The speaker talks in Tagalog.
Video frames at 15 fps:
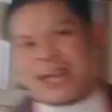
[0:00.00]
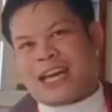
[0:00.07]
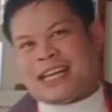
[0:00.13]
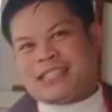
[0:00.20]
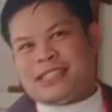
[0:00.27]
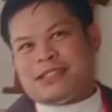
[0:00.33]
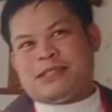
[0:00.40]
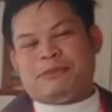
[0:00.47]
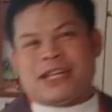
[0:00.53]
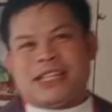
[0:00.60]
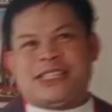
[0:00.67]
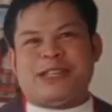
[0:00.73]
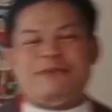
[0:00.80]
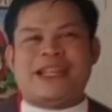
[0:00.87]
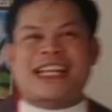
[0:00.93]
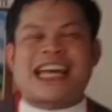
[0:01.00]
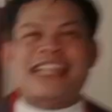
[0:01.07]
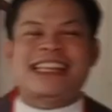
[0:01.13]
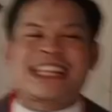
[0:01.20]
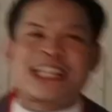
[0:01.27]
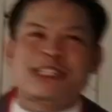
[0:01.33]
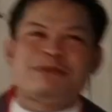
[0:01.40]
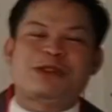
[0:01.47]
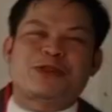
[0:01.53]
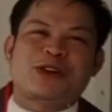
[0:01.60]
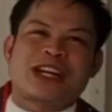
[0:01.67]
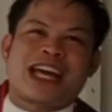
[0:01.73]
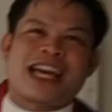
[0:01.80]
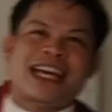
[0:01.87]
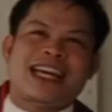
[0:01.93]
nga mga seven countries man
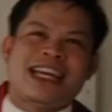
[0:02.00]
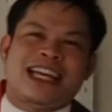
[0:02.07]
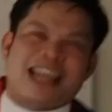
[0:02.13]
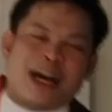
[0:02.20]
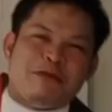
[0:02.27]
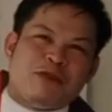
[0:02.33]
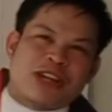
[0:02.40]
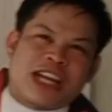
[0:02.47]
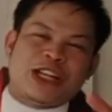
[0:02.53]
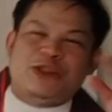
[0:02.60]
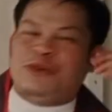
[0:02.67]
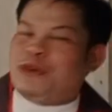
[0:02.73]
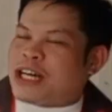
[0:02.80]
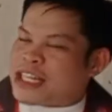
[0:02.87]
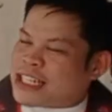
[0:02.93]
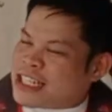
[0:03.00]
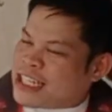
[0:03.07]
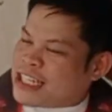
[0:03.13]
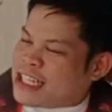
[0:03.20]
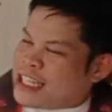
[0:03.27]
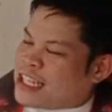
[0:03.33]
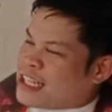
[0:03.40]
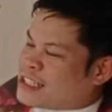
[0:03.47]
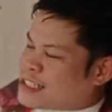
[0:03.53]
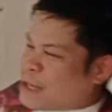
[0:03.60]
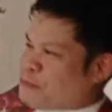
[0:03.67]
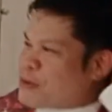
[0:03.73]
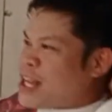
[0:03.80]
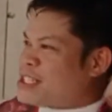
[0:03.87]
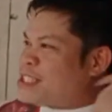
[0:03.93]
tong na among naadtuan.
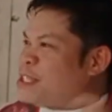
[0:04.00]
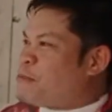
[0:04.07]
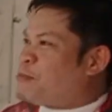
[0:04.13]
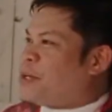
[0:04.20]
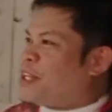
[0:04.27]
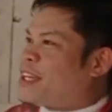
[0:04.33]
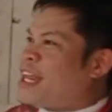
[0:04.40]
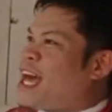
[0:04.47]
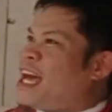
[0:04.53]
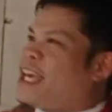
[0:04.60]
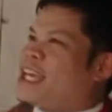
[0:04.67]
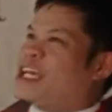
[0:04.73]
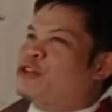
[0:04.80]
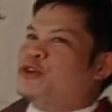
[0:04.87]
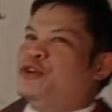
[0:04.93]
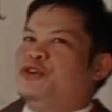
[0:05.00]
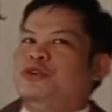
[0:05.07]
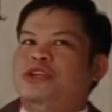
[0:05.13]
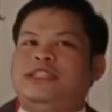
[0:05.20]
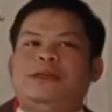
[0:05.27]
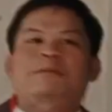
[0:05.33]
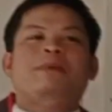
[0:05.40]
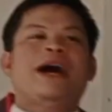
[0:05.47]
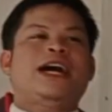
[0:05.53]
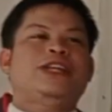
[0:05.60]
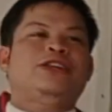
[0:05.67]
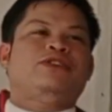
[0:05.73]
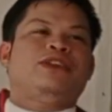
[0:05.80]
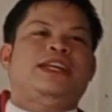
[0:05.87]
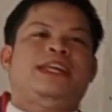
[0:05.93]
Sa France dapit naay katong
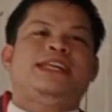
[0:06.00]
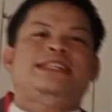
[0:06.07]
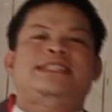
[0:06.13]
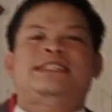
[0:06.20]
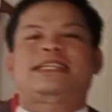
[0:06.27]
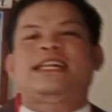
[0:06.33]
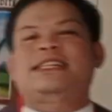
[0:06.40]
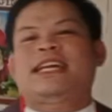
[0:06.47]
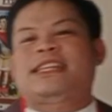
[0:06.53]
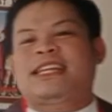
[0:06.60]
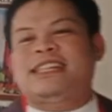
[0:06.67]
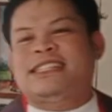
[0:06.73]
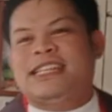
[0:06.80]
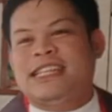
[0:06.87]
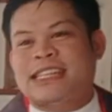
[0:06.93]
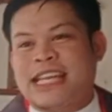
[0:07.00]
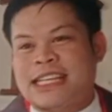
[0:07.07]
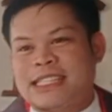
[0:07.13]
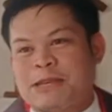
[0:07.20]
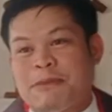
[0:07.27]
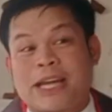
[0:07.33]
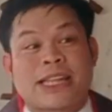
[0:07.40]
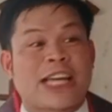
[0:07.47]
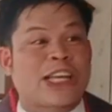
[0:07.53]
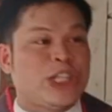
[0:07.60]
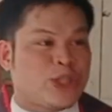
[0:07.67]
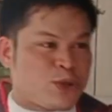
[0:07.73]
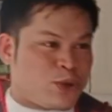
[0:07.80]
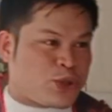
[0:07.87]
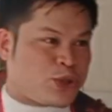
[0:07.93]
simbahan gyud ni Santa Teresita sa Batang
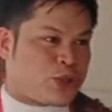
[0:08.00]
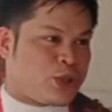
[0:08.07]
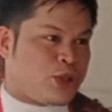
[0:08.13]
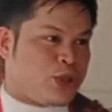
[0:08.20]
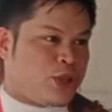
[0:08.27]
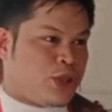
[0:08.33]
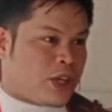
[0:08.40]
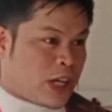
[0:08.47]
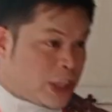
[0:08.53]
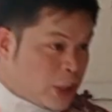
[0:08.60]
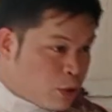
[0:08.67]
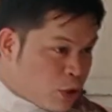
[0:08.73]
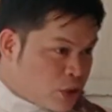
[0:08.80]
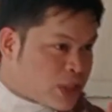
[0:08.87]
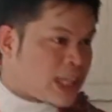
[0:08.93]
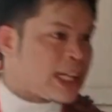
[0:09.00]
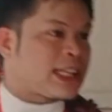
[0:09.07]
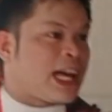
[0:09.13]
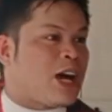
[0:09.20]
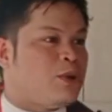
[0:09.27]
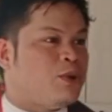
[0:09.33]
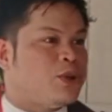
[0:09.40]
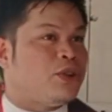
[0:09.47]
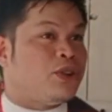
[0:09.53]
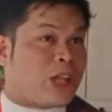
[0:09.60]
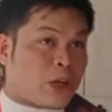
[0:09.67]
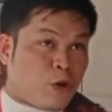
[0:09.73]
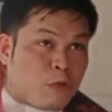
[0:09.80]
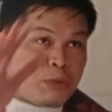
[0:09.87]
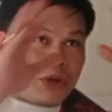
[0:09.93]
Hesus. Na dito gyud sa natawo
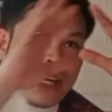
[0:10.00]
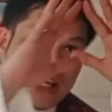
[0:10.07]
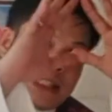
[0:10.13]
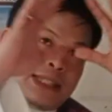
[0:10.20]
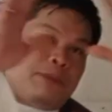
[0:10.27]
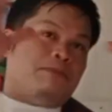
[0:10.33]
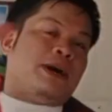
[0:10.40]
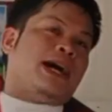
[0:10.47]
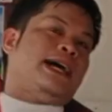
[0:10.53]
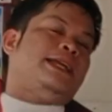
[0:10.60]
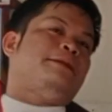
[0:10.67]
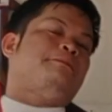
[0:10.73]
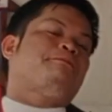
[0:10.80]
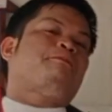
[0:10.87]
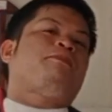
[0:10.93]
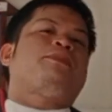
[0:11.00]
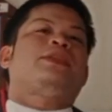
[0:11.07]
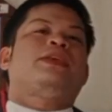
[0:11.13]
din dako pud lang simbahan